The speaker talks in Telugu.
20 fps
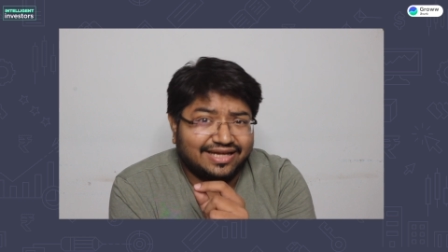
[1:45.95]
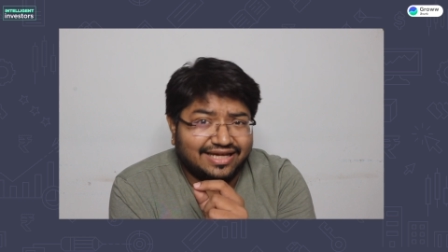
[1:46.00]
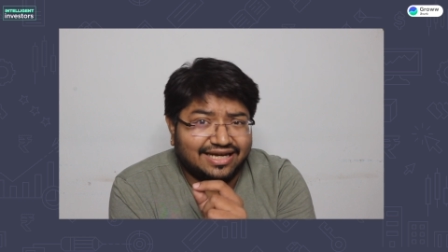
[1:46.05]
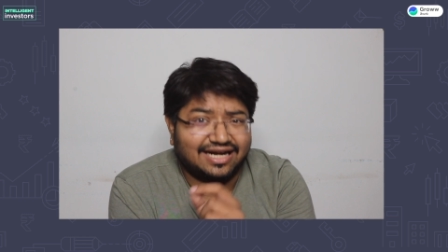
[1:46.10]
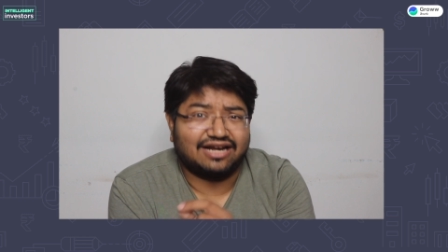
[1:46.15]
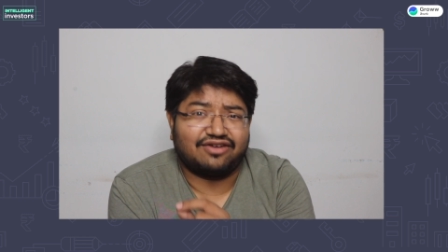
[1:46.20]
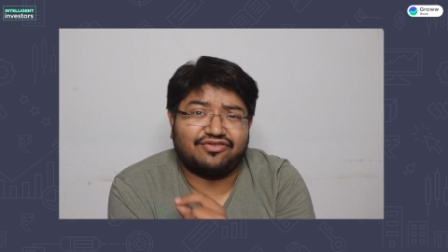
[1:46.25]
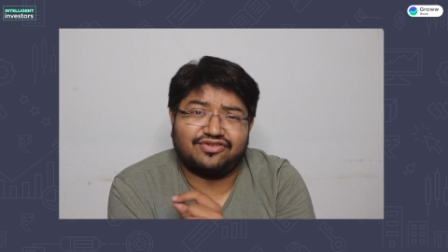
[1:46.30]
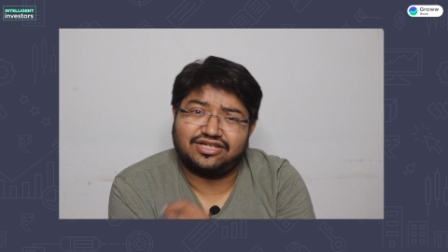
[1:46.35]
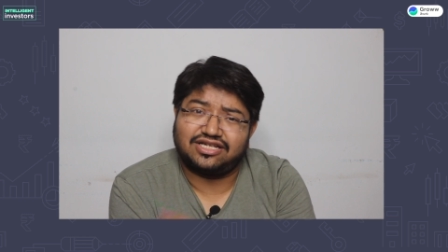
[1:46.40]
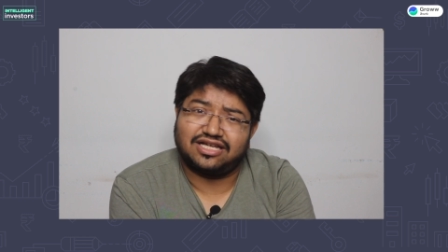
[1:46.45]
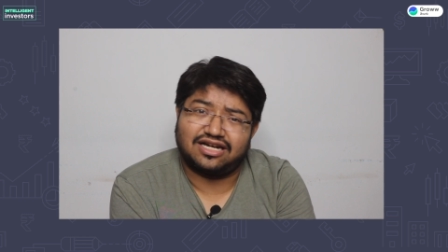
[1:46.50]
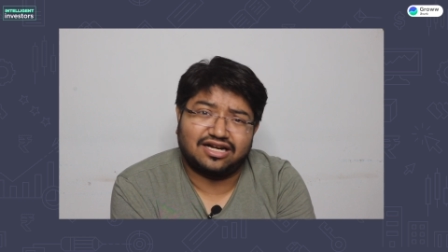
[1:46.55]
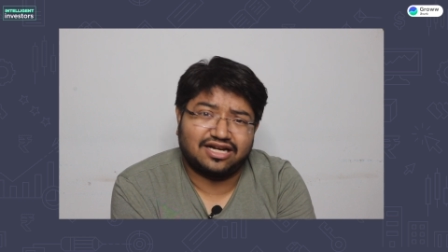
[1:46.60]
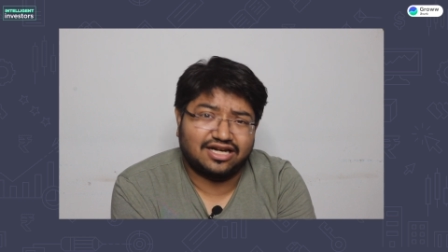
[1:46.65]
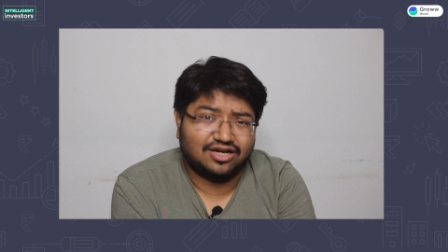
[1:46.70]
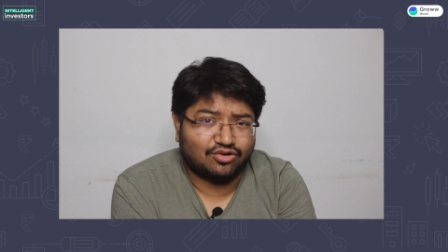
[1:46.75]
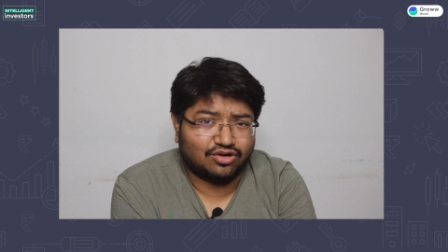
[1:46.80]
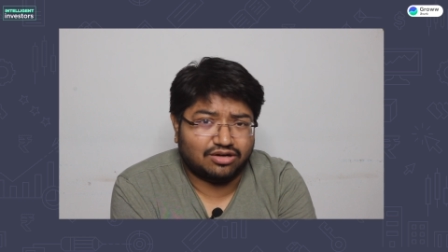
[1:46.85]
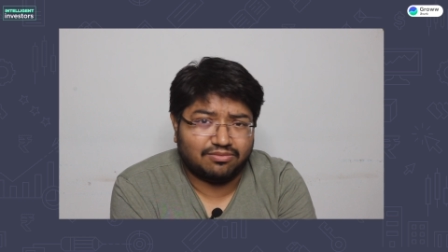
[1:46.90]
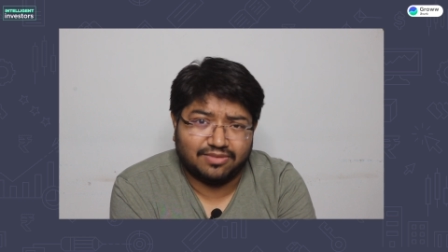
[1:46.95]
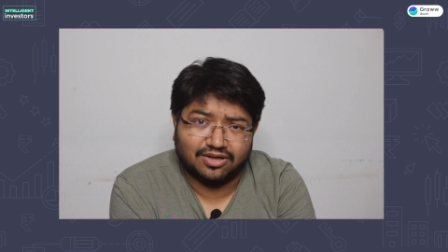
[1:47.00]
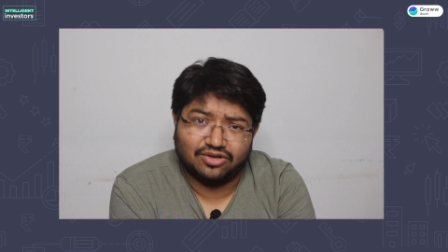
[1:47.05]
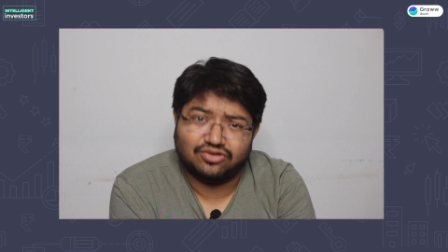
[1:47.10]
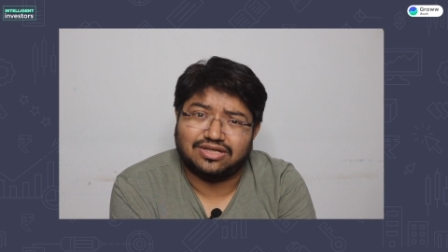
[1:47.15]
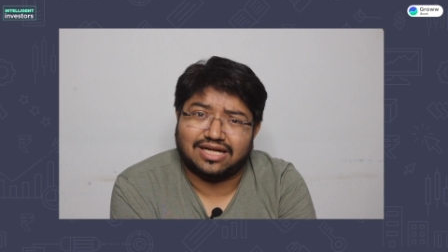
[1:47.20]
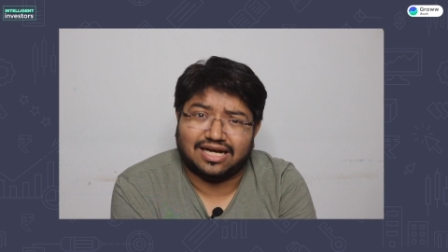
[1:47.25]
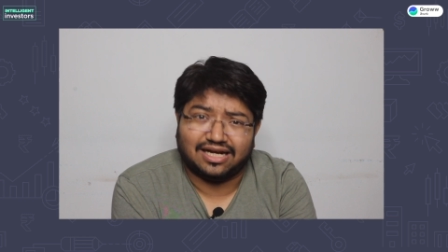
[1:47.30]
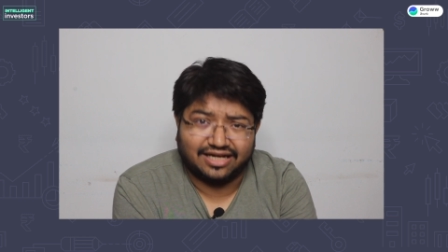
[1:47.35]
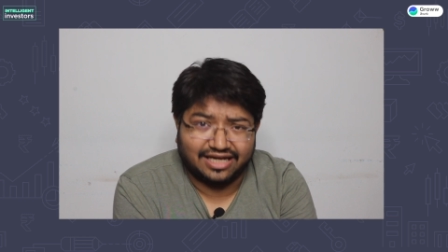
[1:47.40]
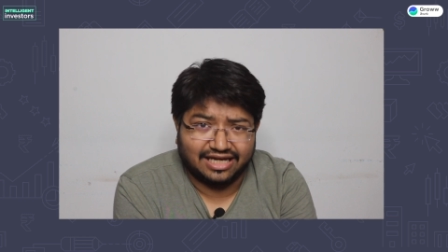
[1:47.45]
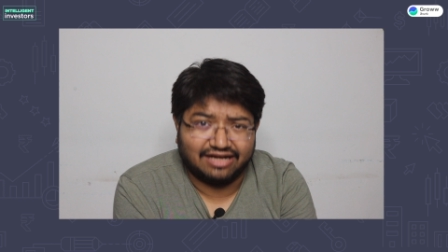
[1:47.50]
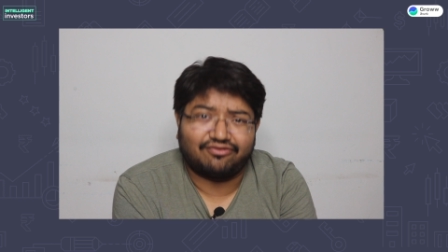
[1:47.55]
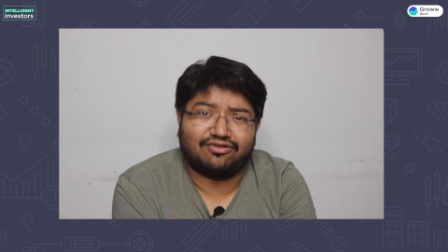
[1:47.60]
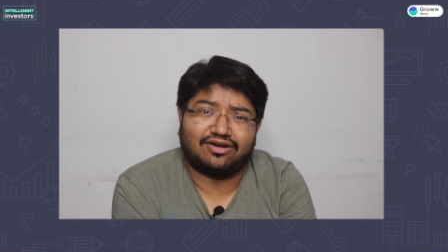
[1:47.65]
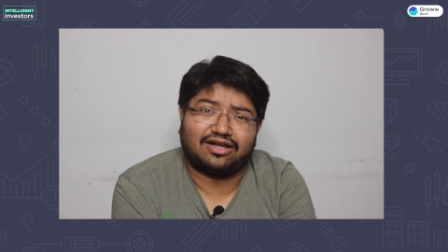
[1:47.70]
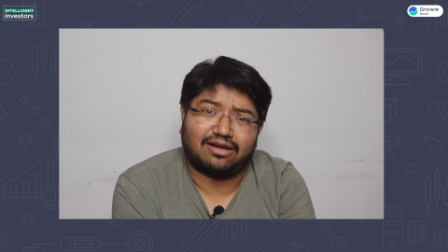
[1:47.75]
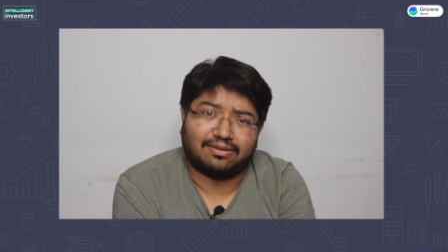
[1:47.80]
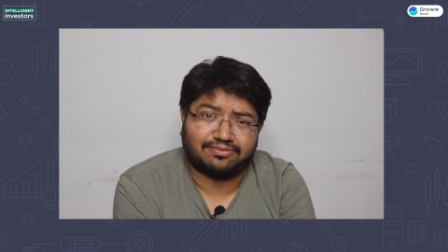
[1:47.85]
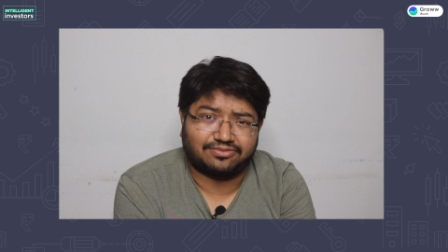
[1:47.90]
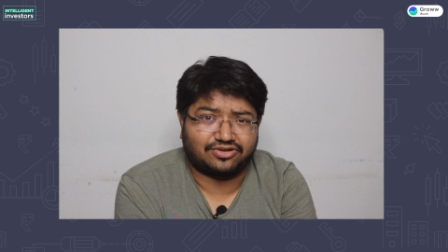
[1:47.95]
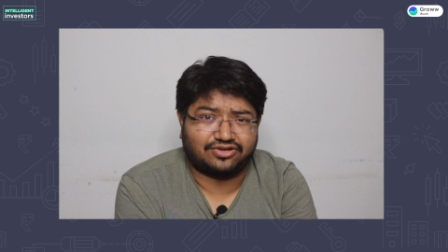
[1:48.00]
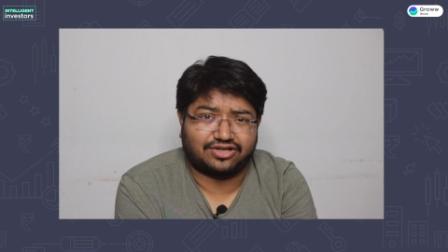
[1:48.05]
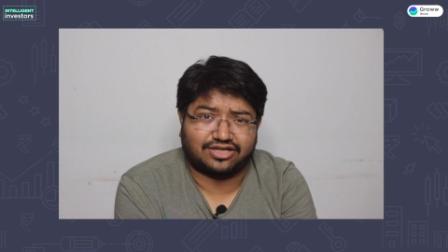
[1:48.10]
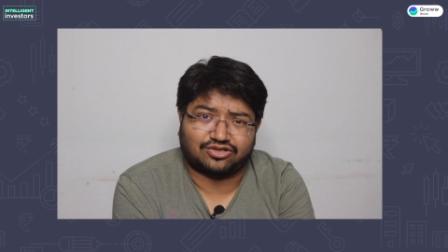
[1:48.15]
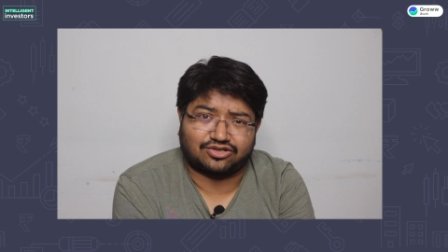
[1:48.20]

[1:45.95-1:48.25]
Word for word: ఇలాంటి విషయాలన్నీ కూడా మనం చాలా కేర్ఫుల్గా అబ్జర్వ్